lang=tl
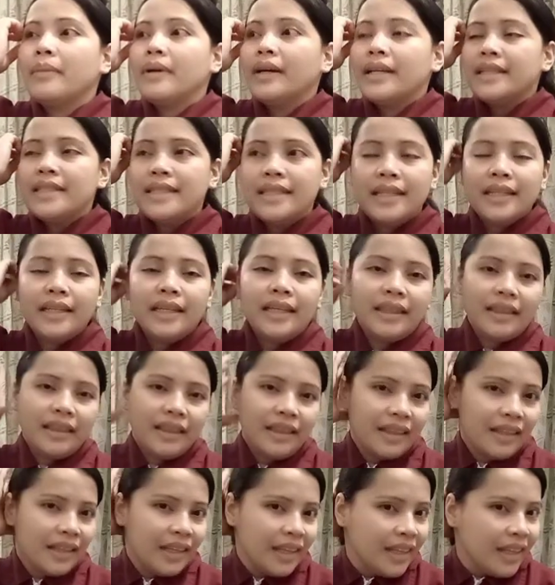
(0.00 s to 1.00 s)
mga singit.
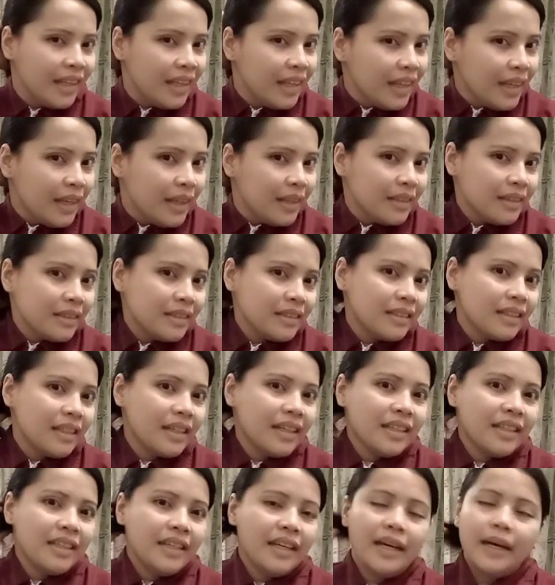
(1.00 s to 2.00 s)

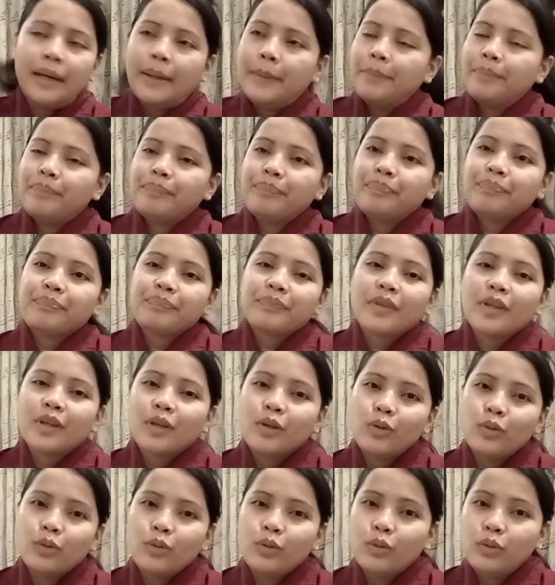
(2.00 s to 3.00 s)
Kaya
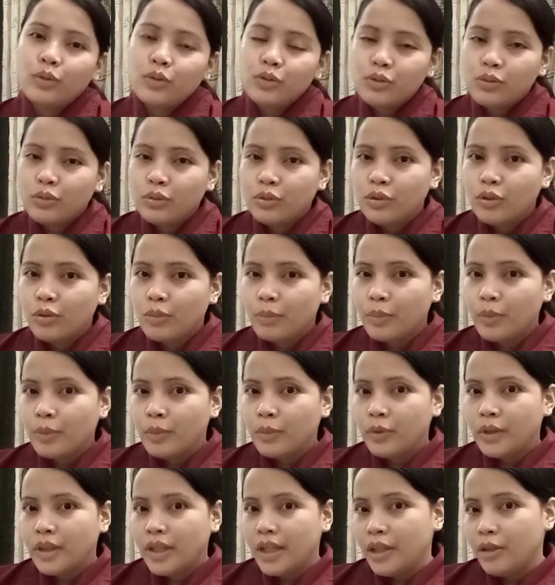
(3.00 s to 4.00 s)
kung gusto nyong
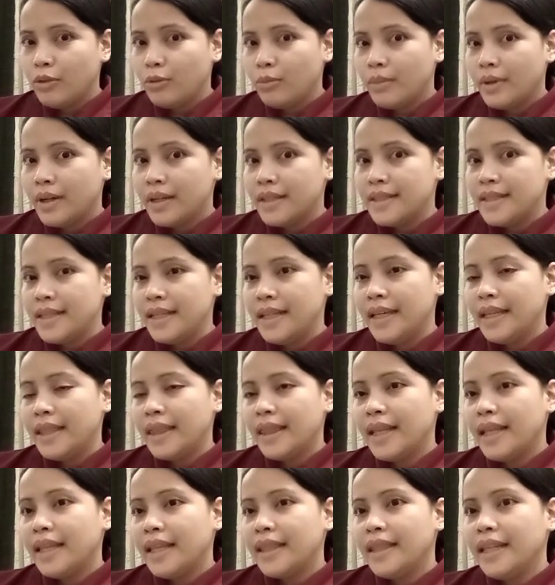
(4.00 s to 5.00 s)
pumuti yung mga
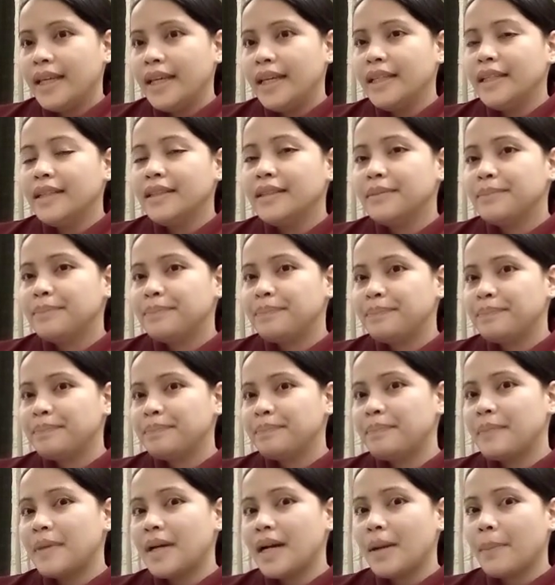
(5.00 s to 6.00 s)
singit natin
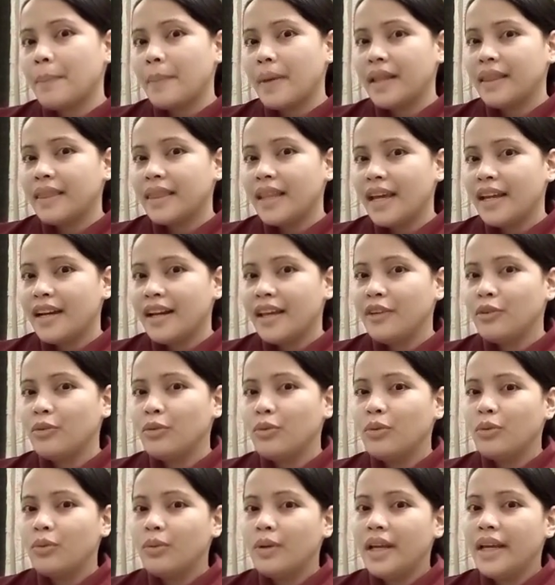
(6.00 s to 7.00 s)
para pantay na
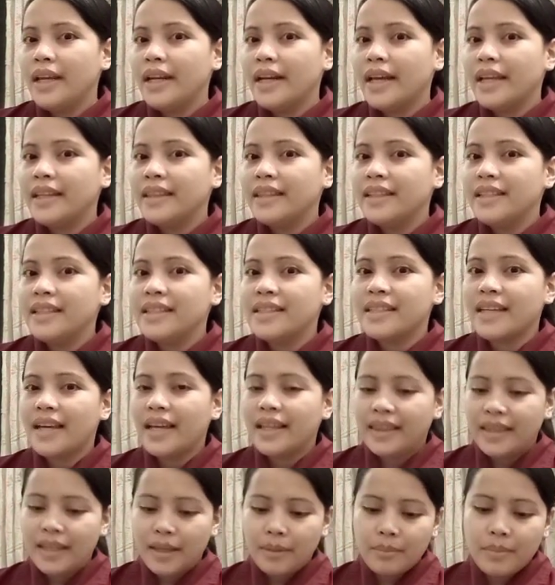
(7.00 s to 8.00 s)
yung kulay natin sa
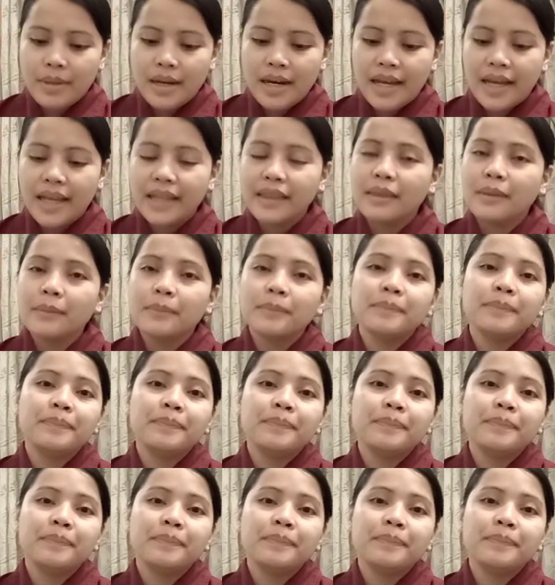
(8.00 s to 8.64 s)
ating balat